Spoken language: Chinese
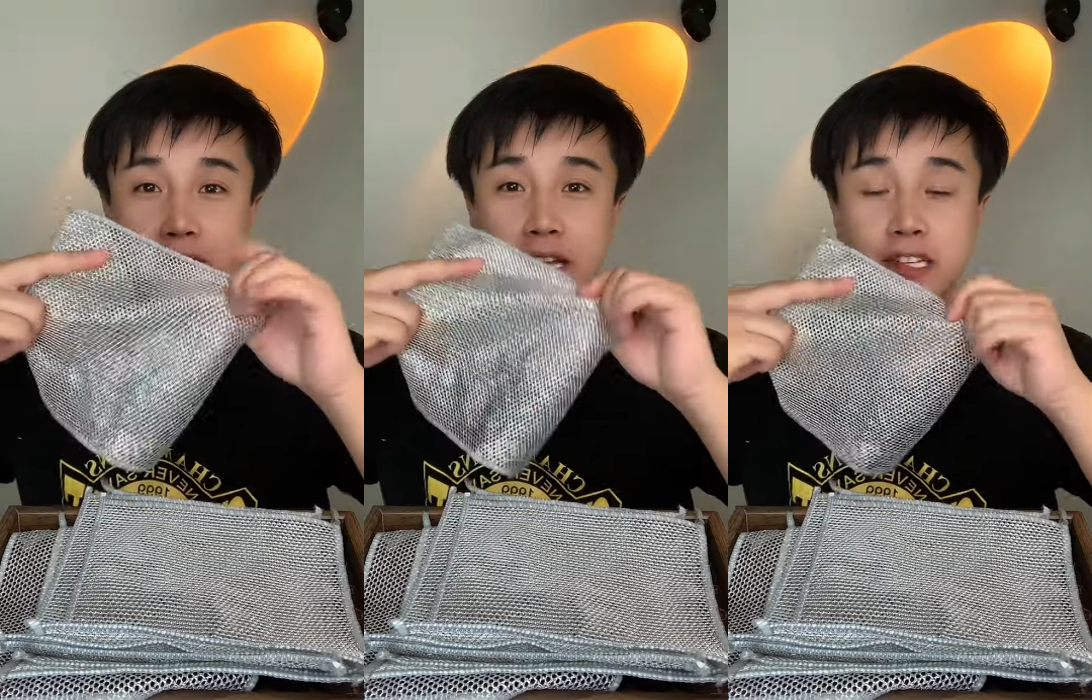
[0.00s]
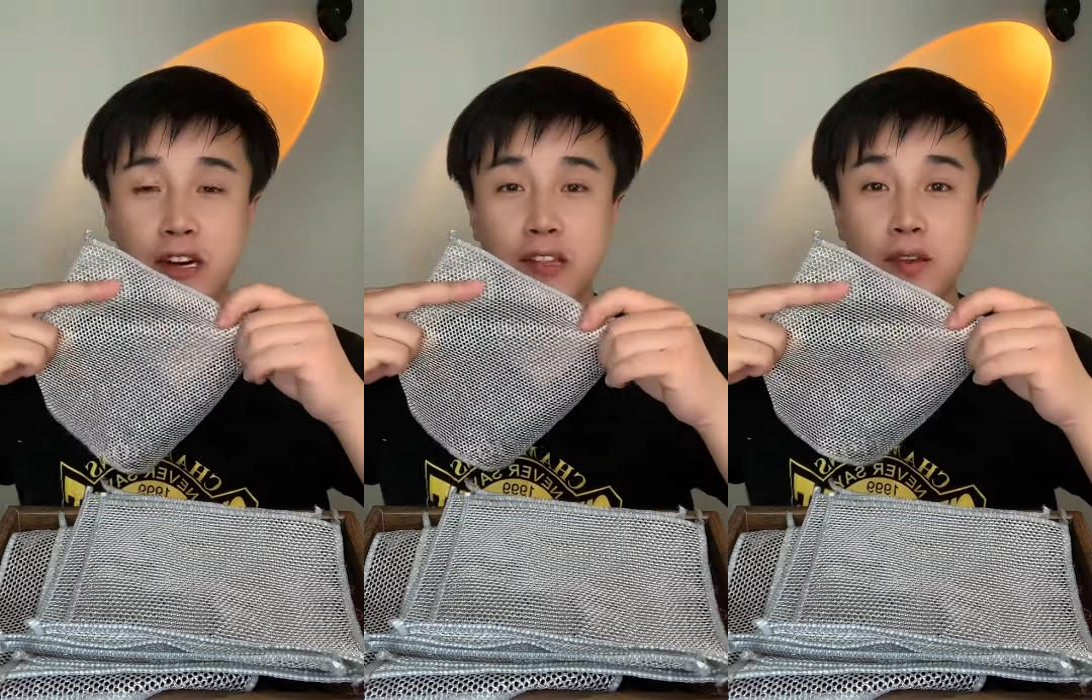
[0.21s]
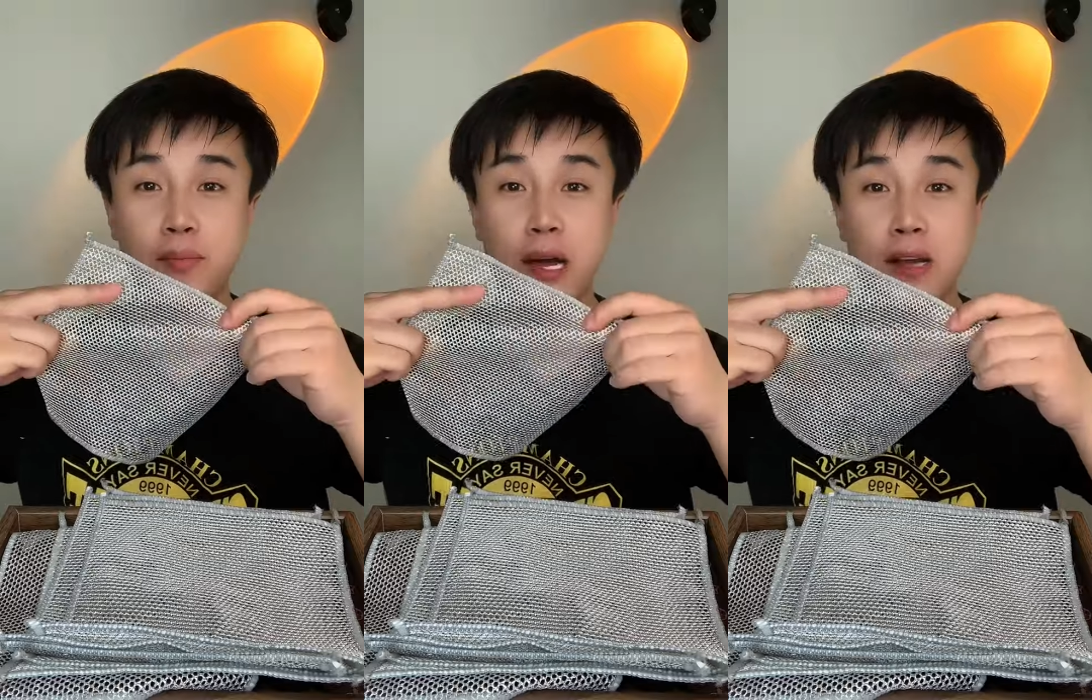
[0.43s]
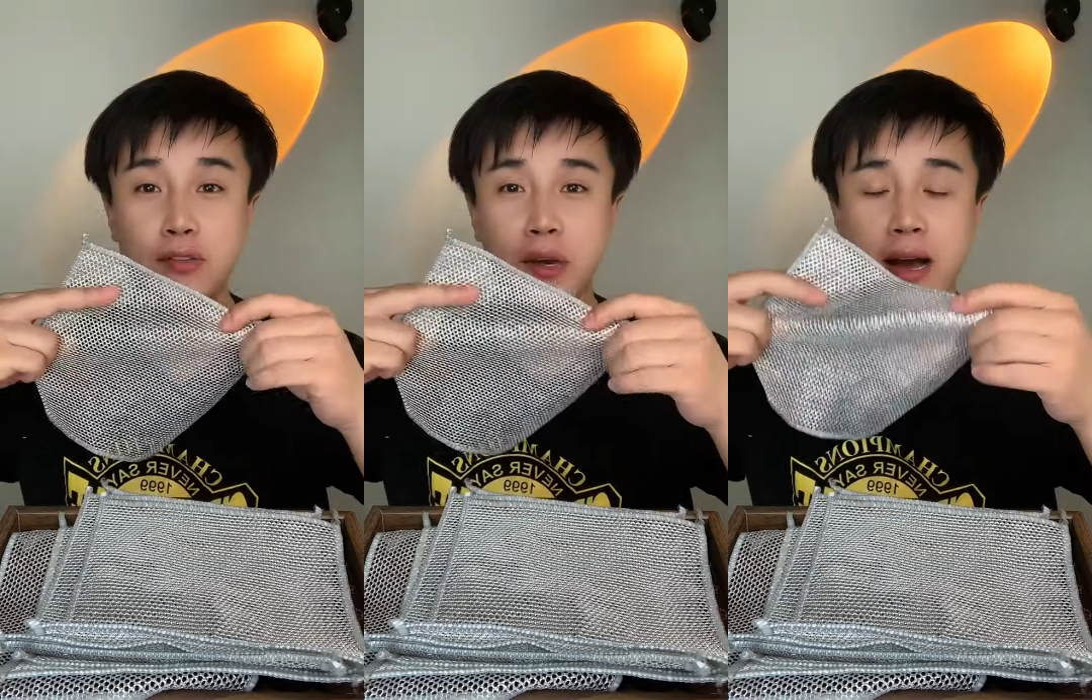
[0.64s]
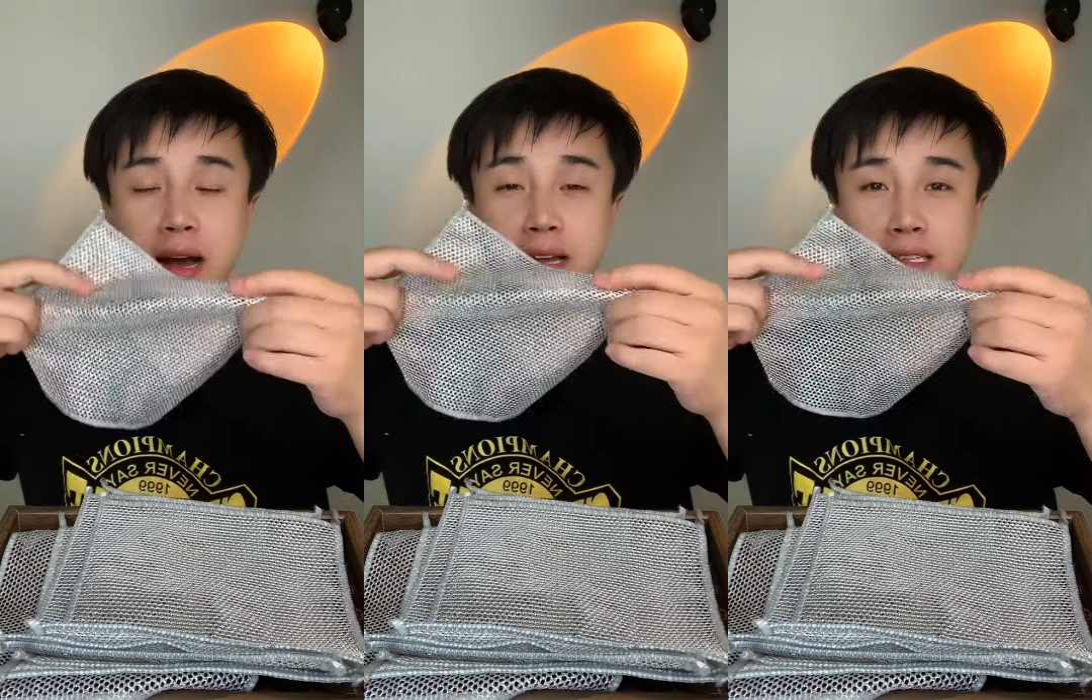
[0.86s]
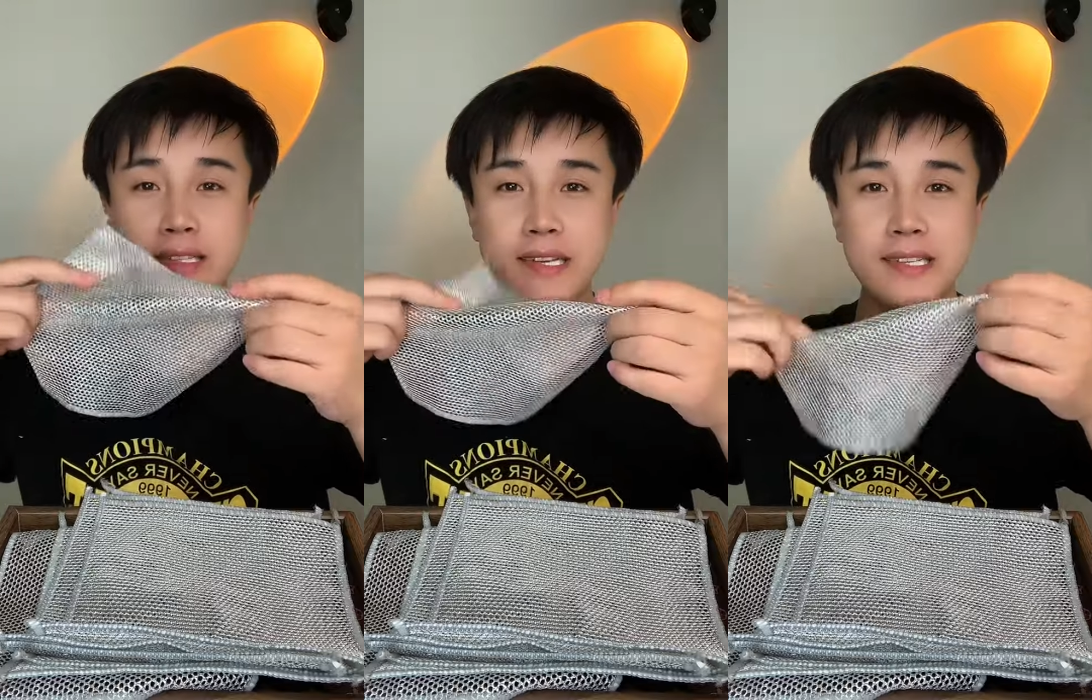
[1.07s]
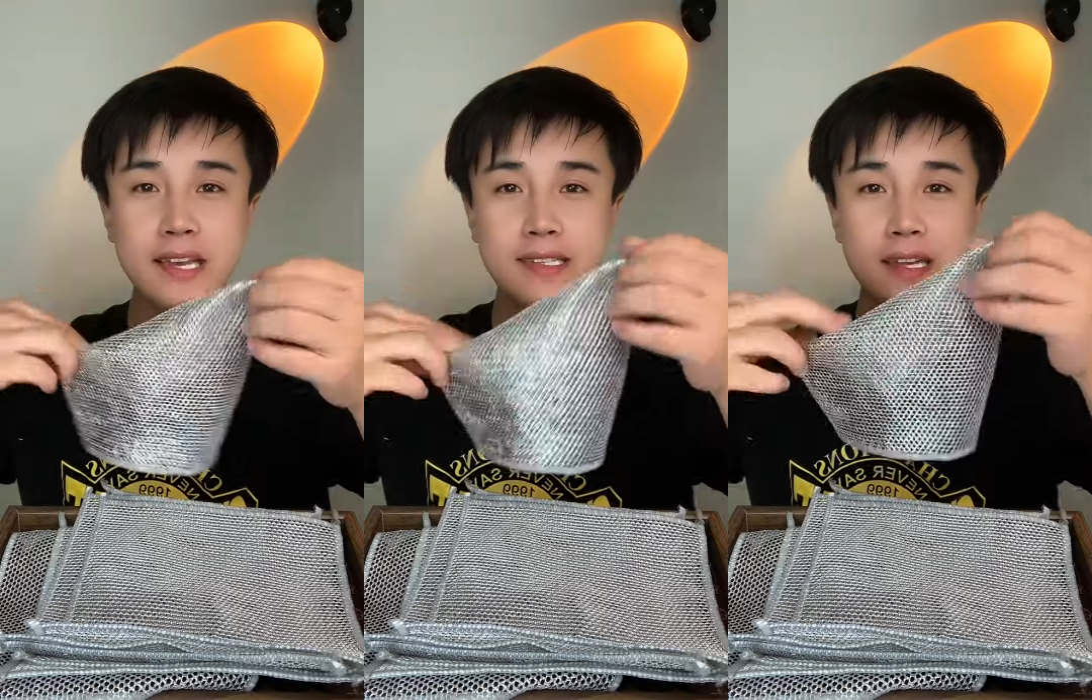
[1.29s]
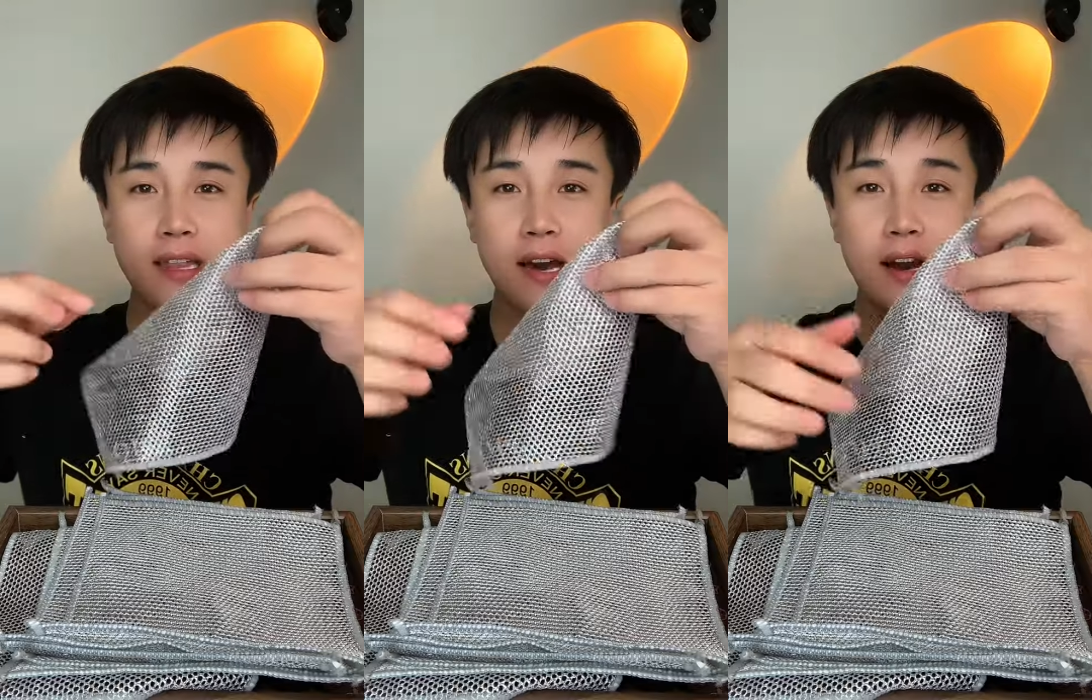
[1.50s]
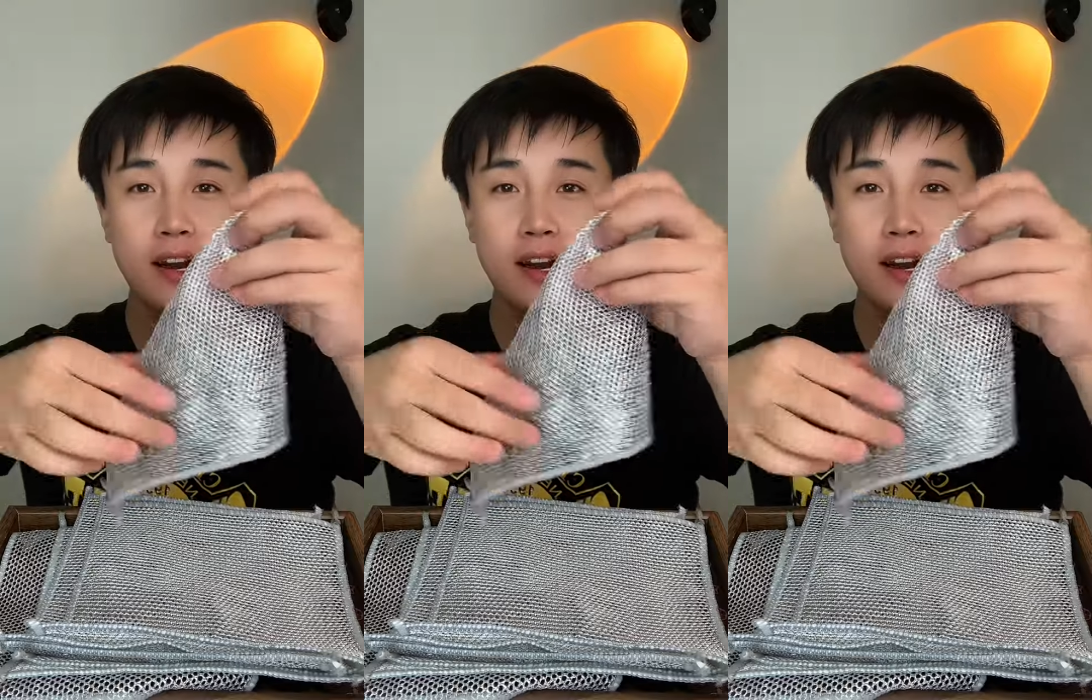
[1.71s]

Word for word: 非常的不安全。咱现在呢